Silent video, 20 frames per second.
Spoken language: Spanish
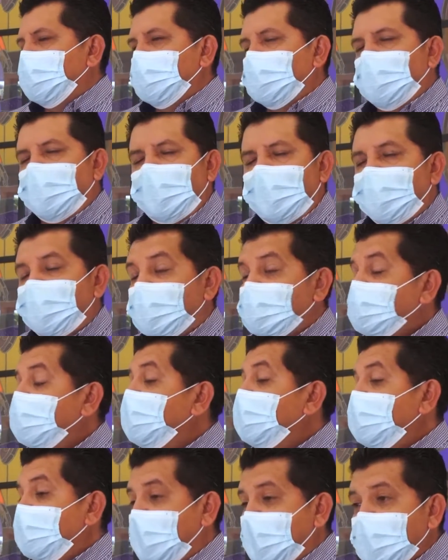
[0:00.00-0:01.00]
todas las
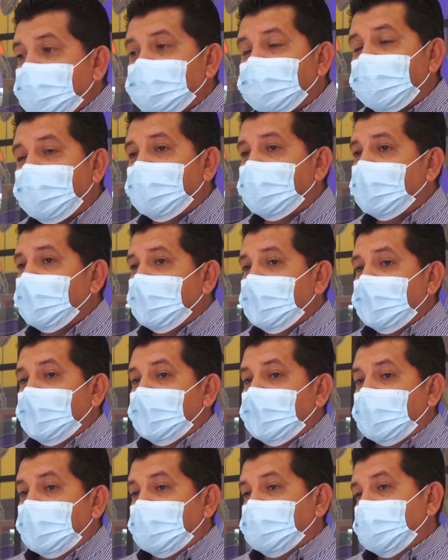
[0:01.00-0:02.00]
facilidades que,
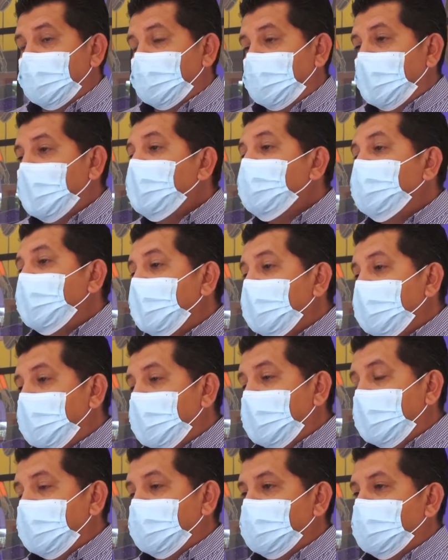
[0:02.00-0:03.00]
se pueden dar
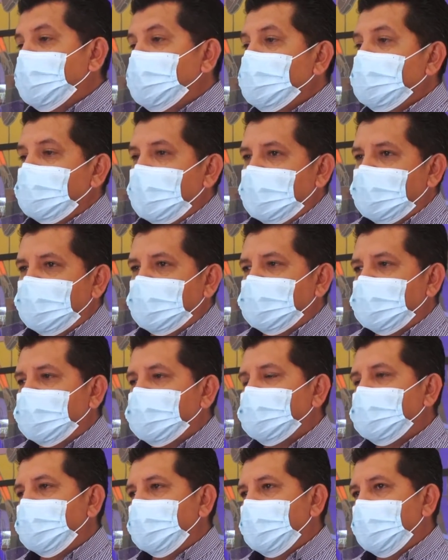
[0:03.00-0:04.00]
para que estos muchachos
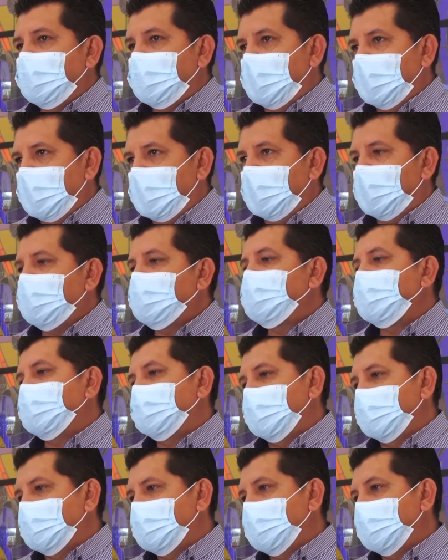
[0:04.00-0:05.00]
este, puedan ellos
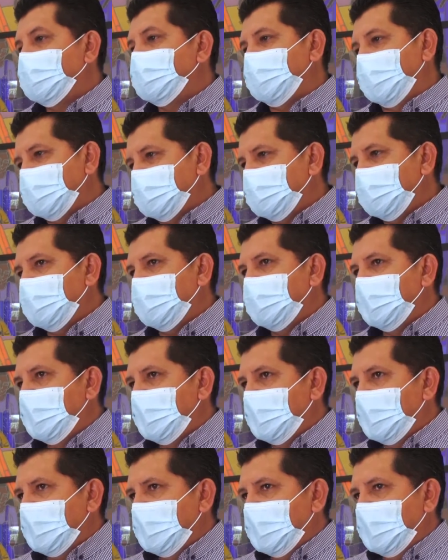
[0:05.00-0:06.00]
hacer su estancia
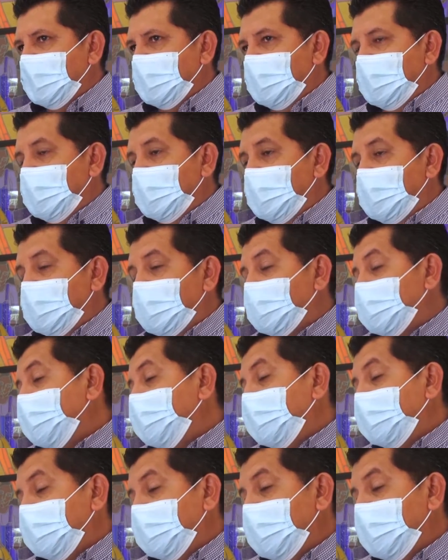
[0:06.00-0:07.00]
en
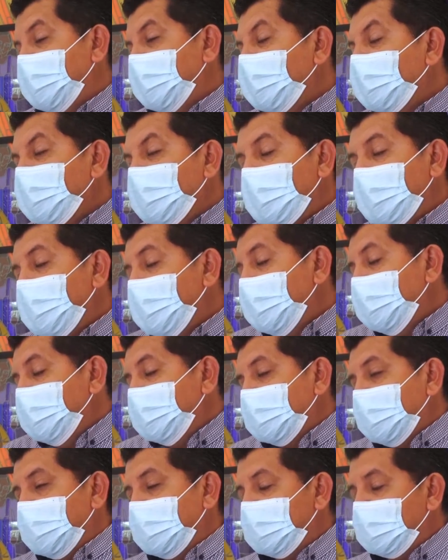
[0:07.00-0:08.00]
otra parte del mundo o
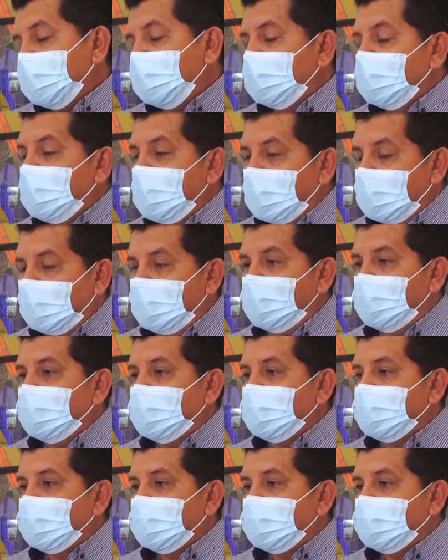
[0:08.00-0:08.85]
en otra parte aquí de México.